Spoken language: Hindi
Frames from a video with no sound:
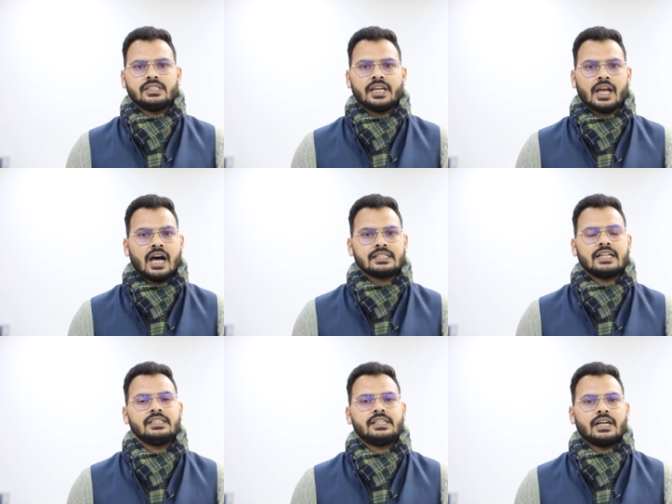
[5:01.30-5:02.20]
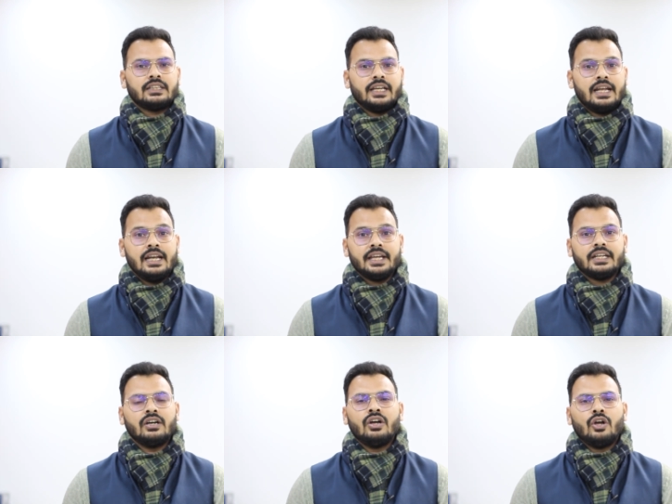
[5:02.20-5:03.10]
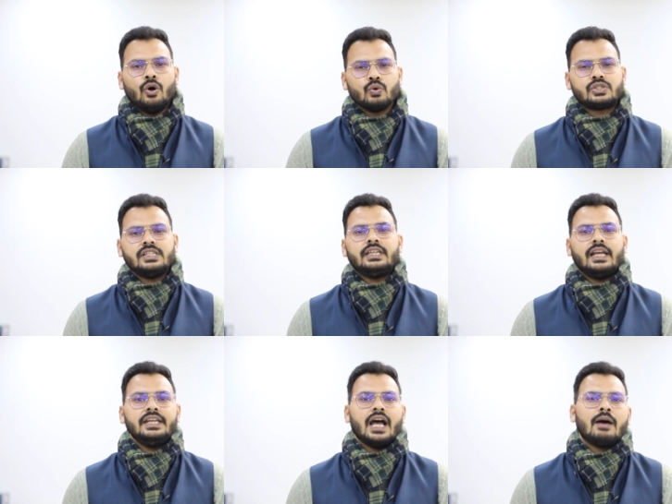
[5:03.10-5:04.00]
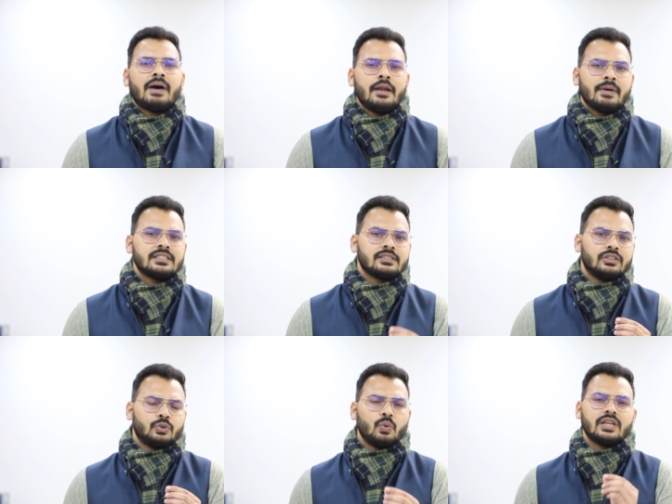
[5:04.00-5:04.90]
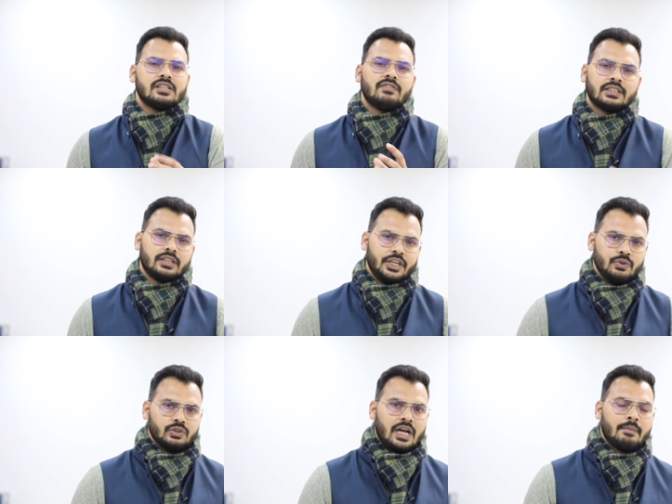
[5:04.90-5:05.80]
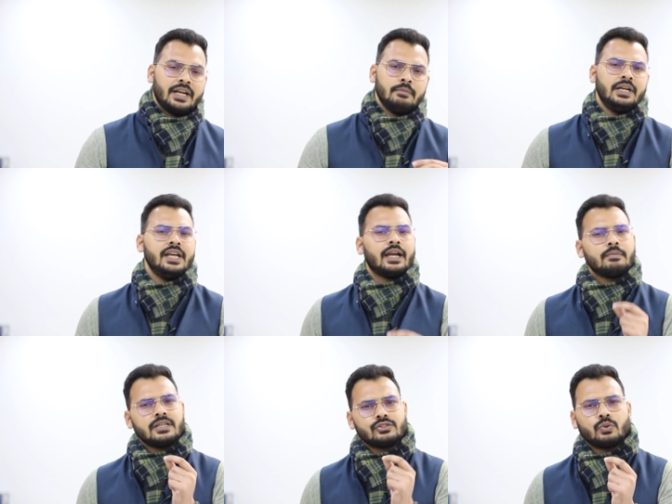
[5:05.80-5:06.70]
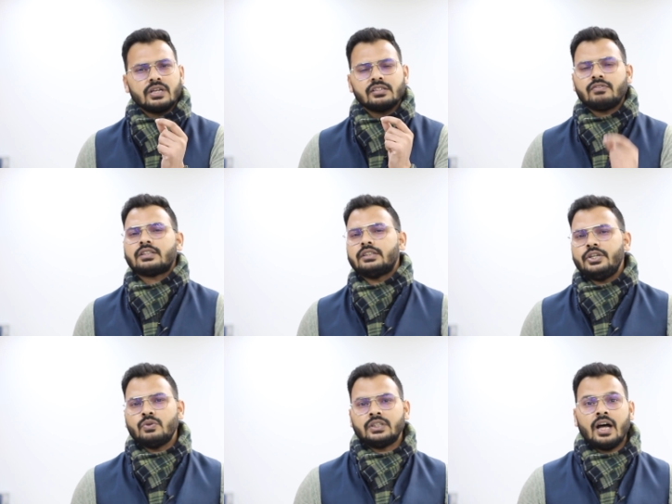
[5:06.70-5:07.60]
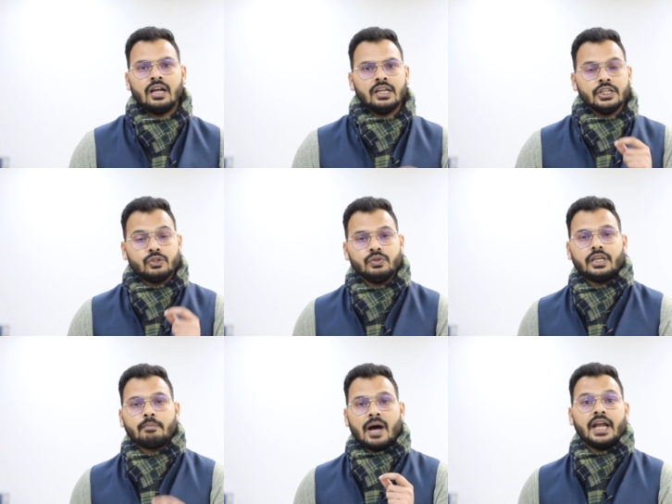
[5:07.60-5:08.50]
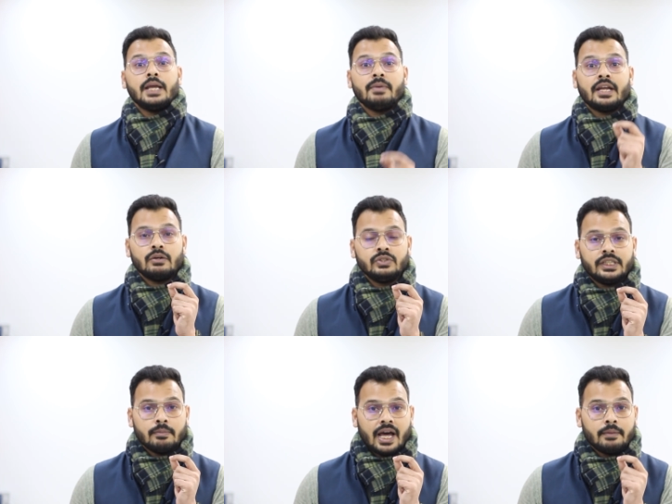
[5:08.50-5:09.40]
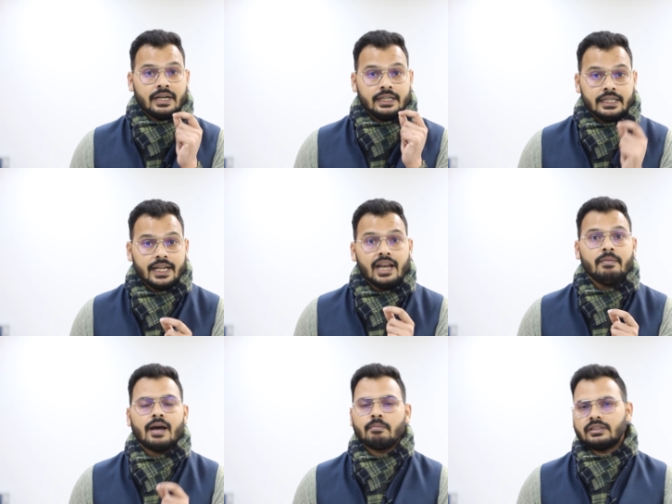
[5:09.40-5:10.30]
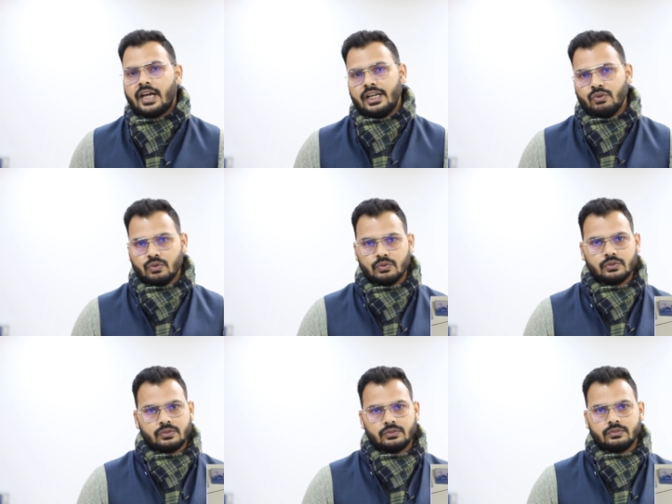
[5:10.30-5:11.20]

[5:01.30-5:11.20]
चीजें आजादी से करते हैं लेकिन उसी के लिए हमारे पास थोड़ा सा वक्त नहीं होता हमारी मीडिया के पास थोड़ा सा वक्त नहीं होता कि उनके बारे में उनके बारे में डिटेल में हम बताएं लोगों को